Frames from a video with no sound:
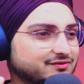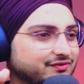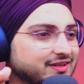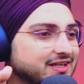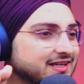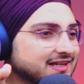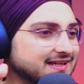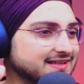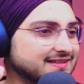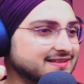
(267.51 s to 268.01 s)

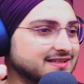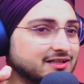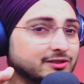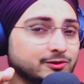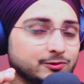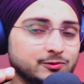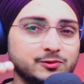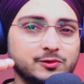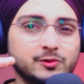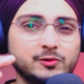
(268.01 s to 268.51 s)
वे के
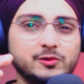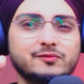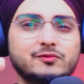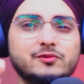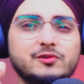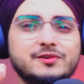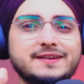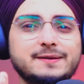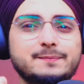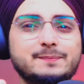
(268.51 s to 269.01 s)
साथ उन्होंने
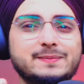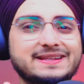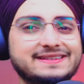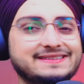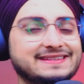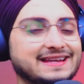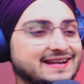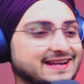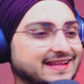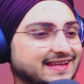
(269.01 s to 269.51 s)
वो
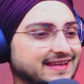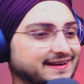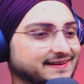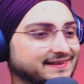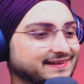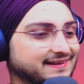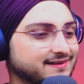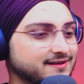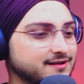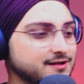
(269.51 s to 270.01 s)
रिप्रेजेंट करा
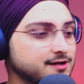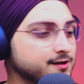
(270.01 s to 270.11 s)
ना